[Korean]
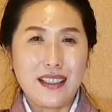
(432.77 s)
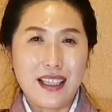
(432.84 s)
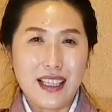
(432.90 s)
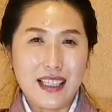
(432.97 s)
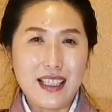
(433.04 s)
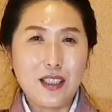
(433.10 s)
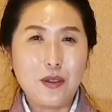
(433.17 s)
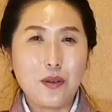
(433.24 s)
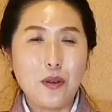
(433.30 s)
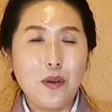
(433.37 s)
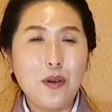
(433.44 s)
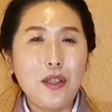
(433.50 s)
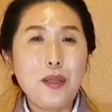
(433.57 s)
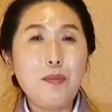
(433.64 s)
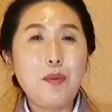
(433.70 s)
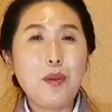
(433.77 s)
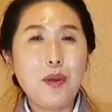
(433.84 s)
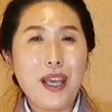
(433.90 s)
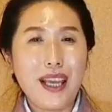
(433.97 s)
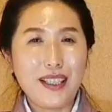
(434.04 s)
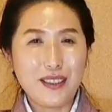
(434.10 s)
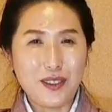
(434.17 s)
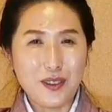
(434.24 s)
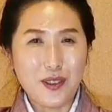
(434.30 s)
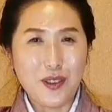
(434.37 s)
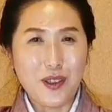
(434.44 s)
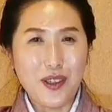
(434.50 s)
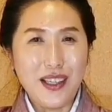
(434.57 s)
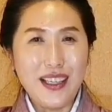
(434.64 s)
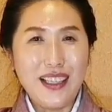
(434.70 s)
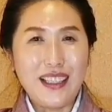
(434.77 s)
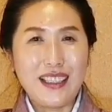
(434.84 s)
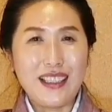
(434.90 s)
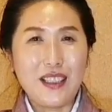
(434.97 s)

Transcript: 이렇게 씻고 입도 헹구고